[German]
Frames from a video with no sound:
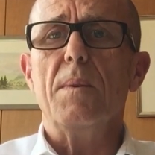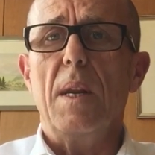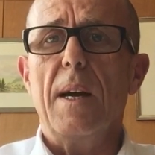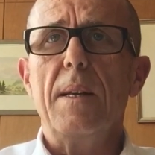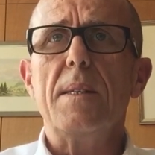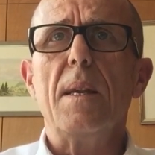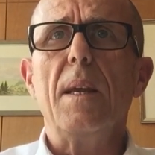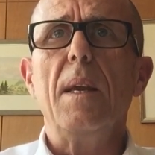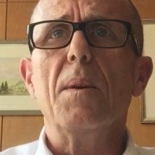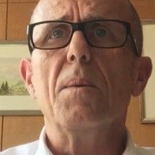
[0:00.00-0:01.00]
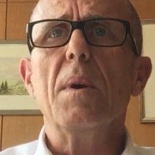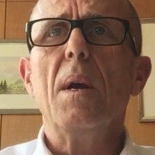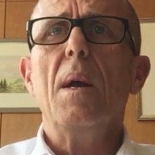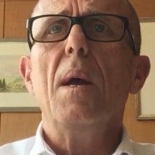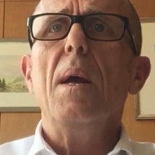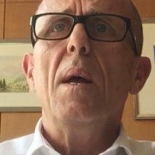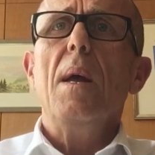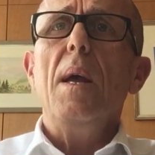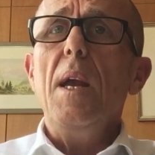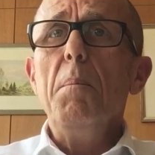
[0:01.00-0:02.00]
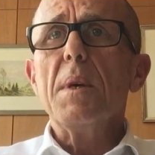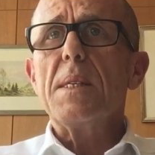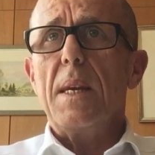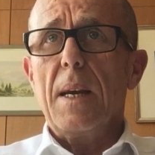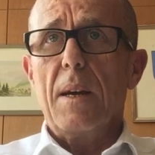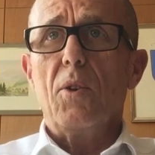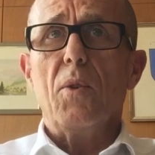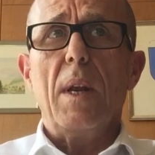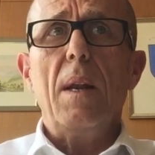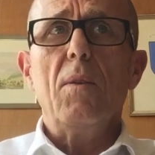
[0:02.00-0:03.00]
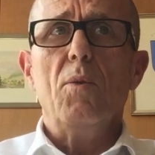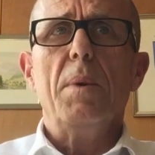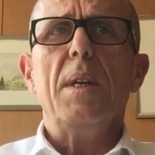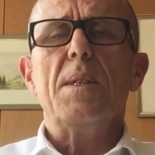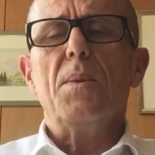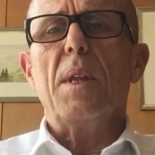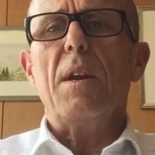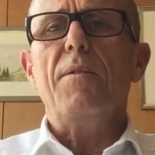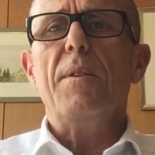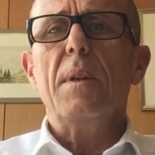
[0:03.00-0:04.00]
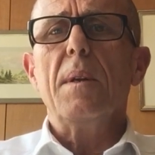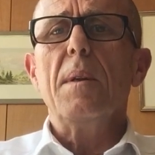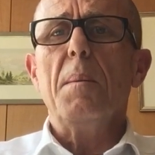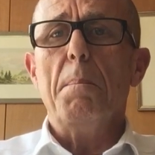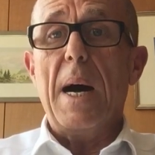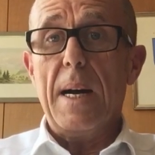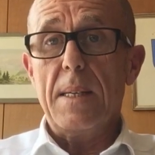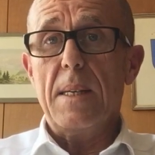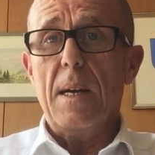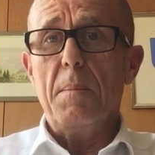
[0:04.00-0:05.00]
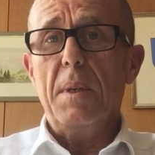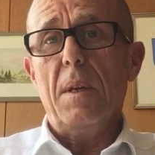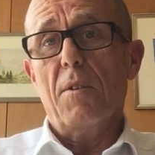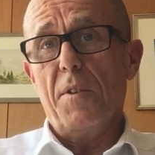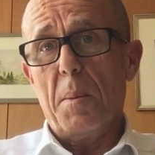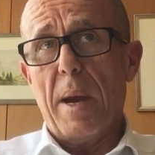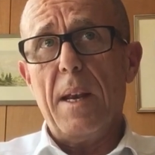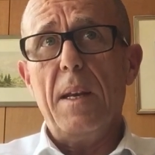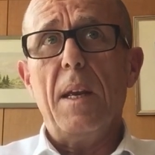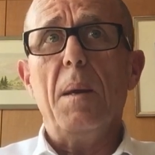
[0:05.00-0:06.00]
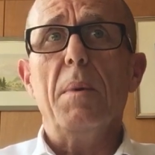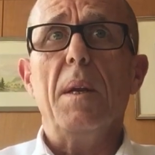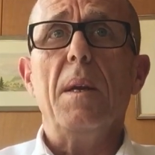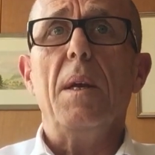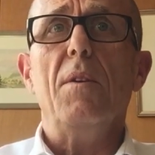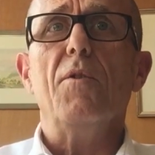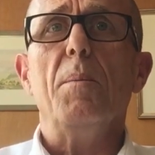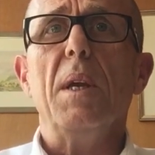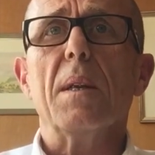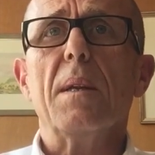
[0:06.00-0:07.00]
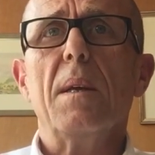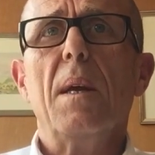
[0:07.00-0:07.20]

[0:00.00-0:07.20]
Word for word: und Landesregierung immer sehr aktuell über die zu treffenden Maßnahmen auf Gemeindeebene informiert.